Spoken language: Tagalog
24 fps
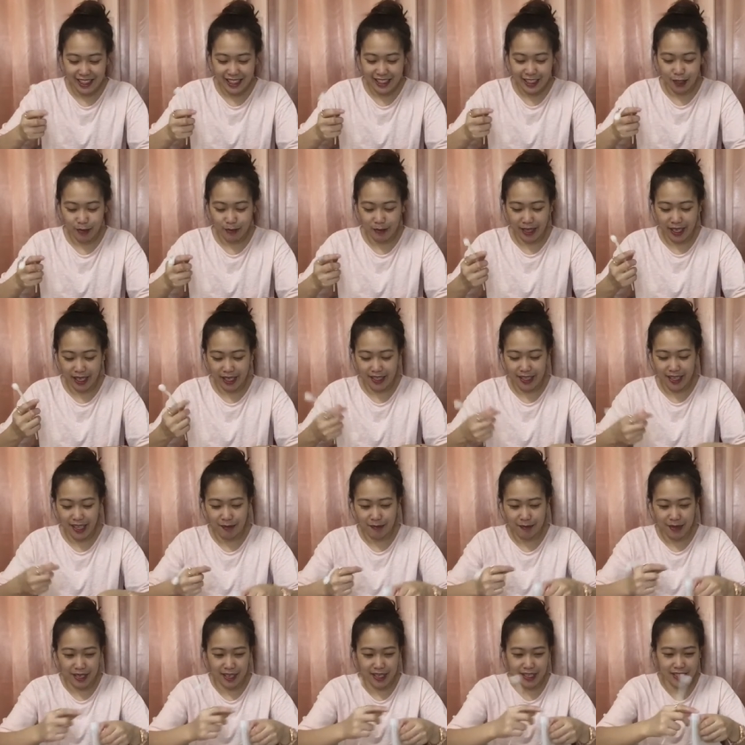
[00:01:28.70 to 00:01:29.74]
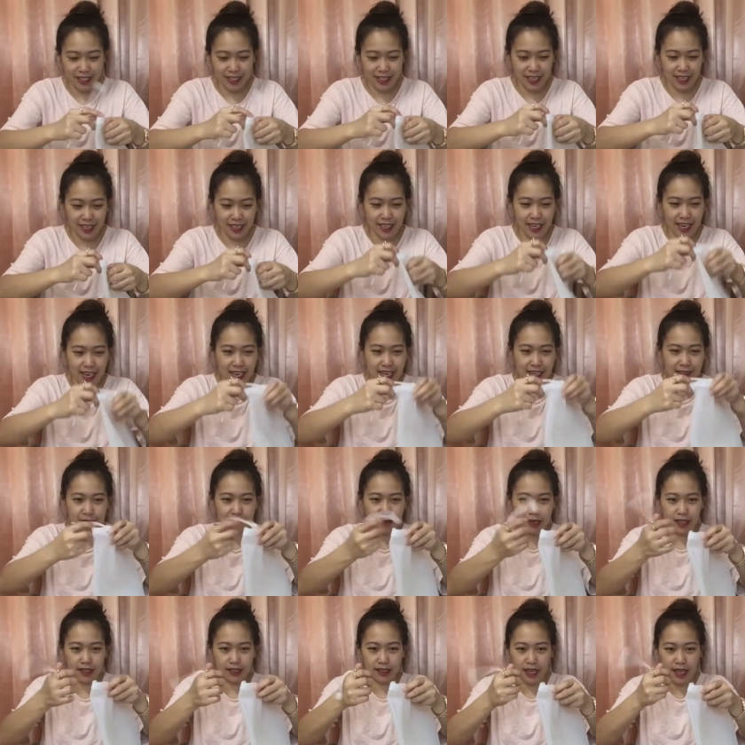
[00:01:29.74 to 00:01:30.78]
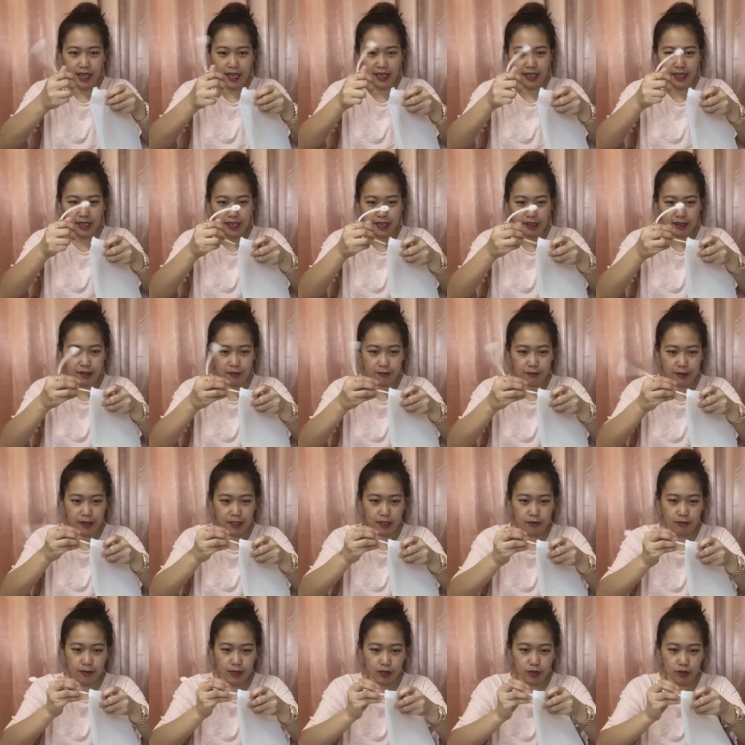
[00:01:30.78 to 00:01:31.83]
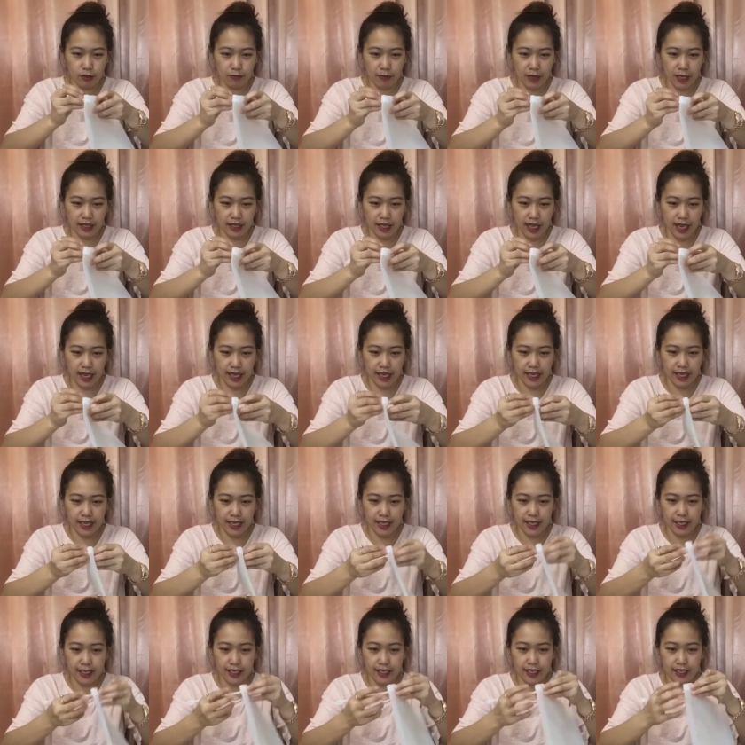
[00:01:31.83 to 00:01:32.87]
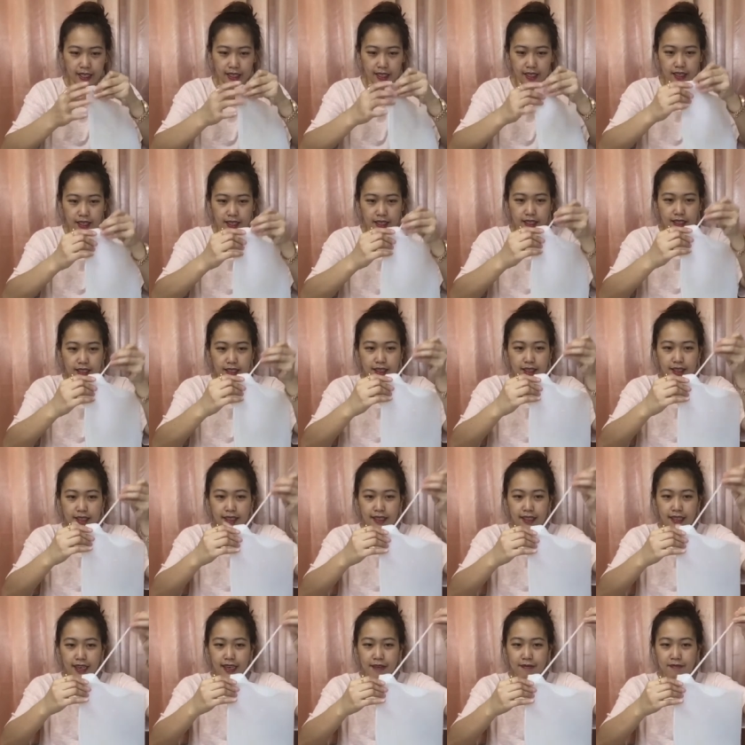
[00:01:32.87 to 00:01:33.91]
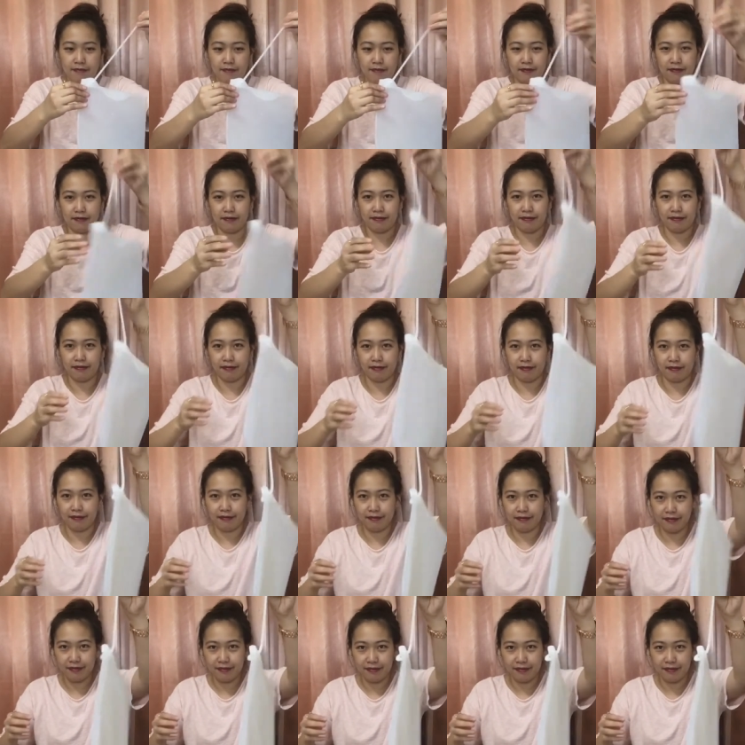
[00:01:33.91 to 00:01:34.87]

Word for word: so, may kasama rin siyang yan, pang tali, ano, pa, ano ba to, pang tali? Yup. Mm -hmm.